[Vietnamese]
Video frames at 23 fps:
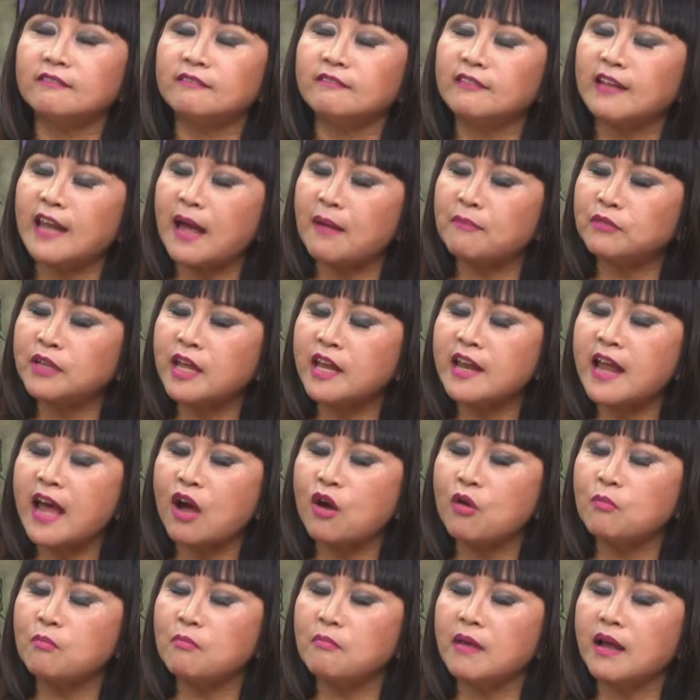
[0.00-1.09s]
làm thế
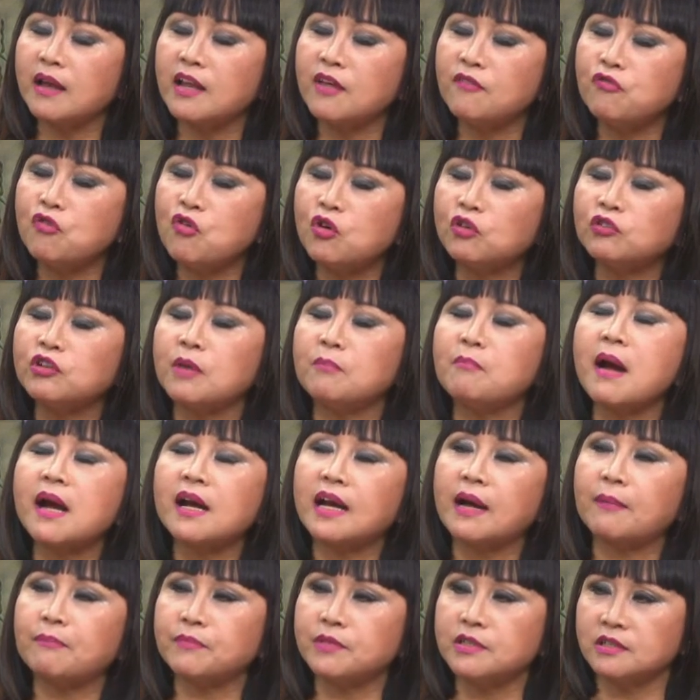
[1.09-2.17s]
nào mà lê phú có thể bắt
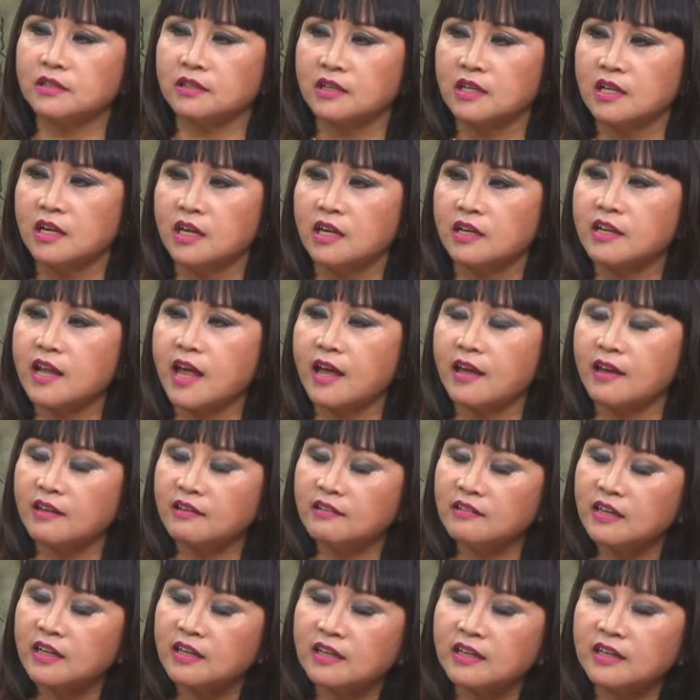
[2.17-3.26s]
gặp được để
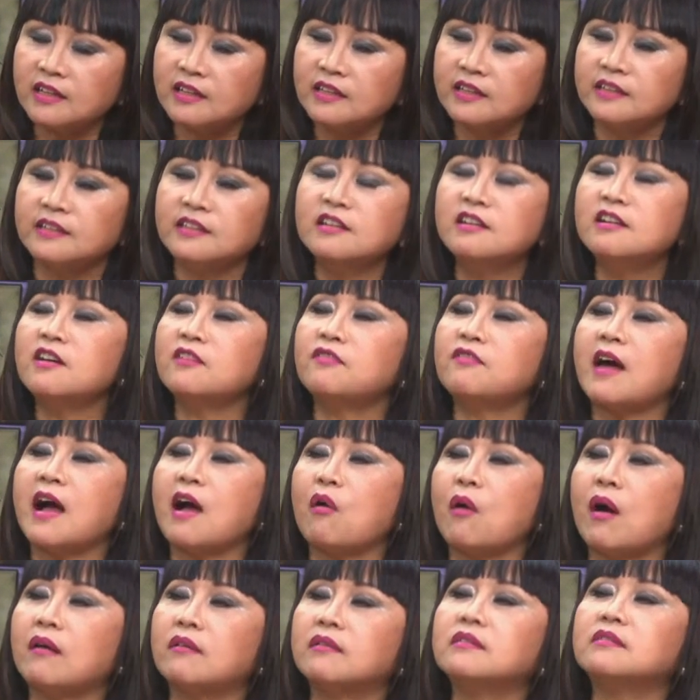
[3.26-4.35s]
đưa
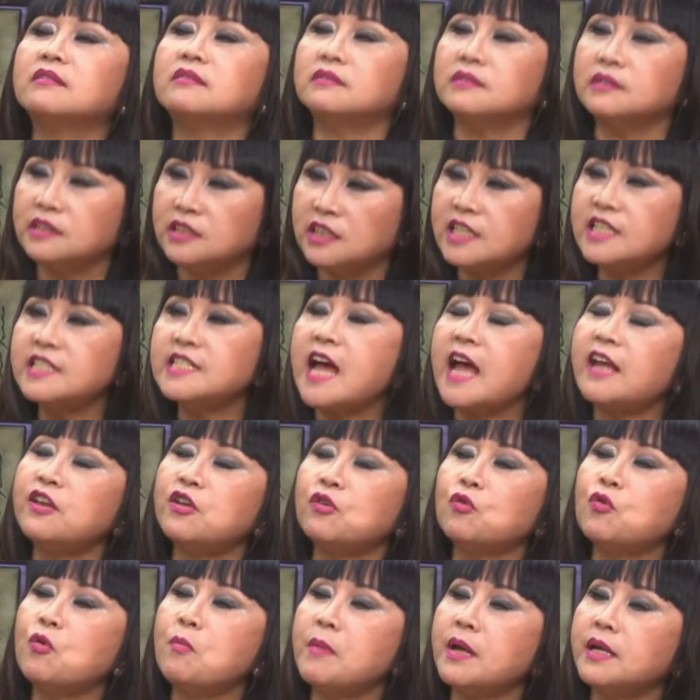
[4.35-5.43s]
vào những cái giai
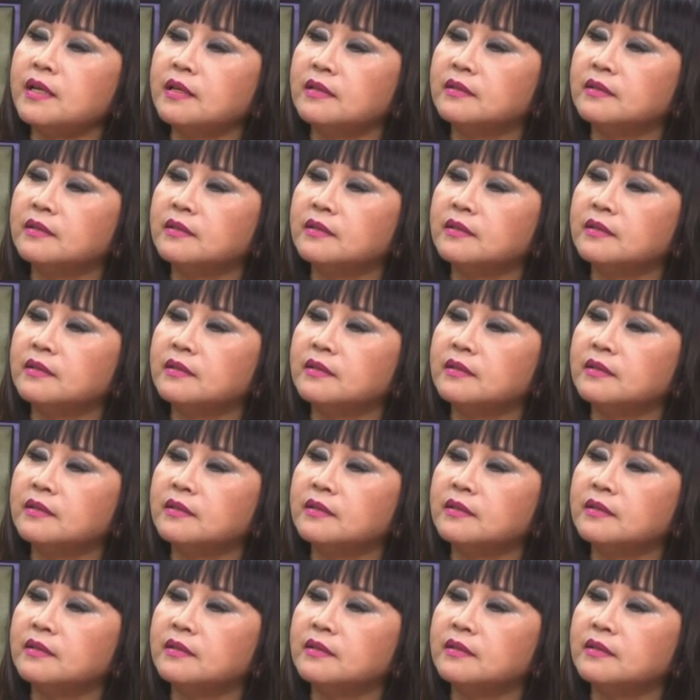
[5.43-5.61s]
điệu của mình